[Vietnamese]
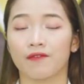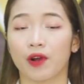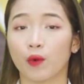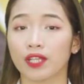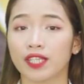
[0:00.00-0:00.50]

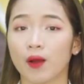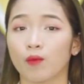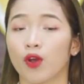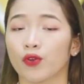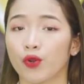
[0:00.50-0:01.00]
Và quan trọng,
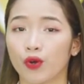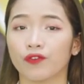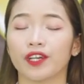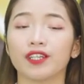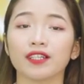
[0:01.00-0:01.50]

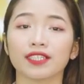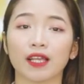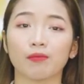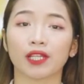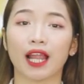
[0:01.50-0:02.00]
đối với nước
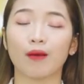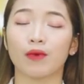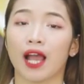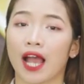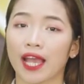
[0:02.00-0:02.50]
chanh mật
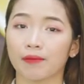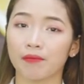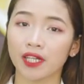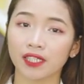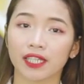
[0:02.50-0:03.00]
ong hay
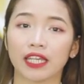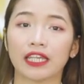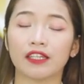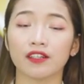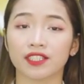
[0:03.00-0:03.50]
bất
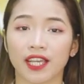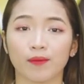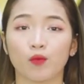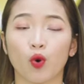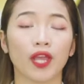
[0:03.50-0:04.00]
kỳ nước
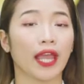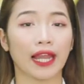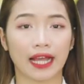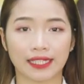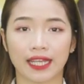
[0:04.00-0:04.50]
chanh muối
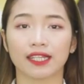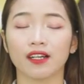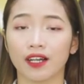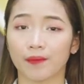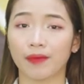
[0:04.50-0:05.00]
hay là chanh
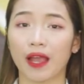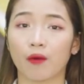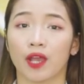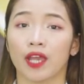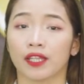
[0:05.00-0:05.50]
nước ấm
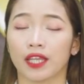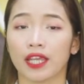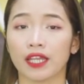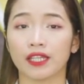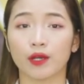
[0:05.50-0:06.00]
nào
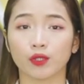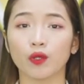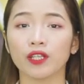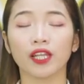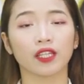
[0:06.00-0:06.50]
thì điều
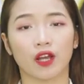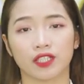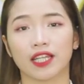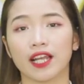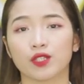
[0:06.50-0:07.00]
tốt nhất
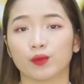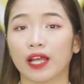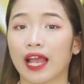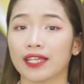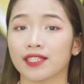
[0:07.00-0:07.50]
đó chính là chúng
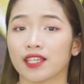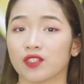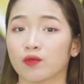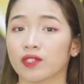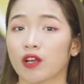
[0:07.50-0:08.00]
ta hãy
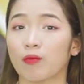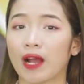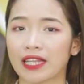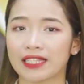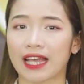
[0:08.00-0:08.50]
sử dụng sau
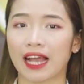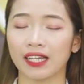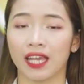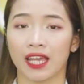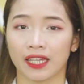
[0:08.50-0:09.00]
bữa ăn
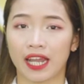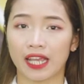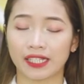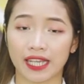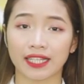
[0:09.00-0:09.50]
sáng
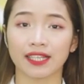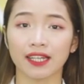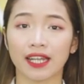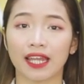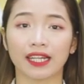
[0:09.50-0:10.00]
để tránh
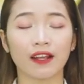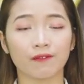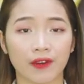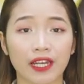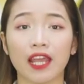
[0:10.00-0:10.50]
dẫn đến
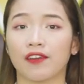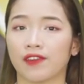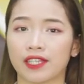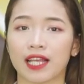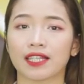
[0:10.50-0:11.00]
các vấn đề
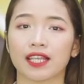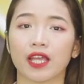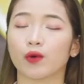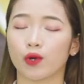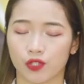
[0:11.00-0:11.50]
về dạ
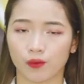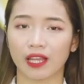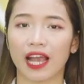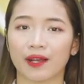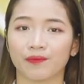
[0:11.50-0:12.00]
dày của
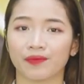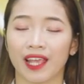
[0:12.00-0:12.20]
chúng ta.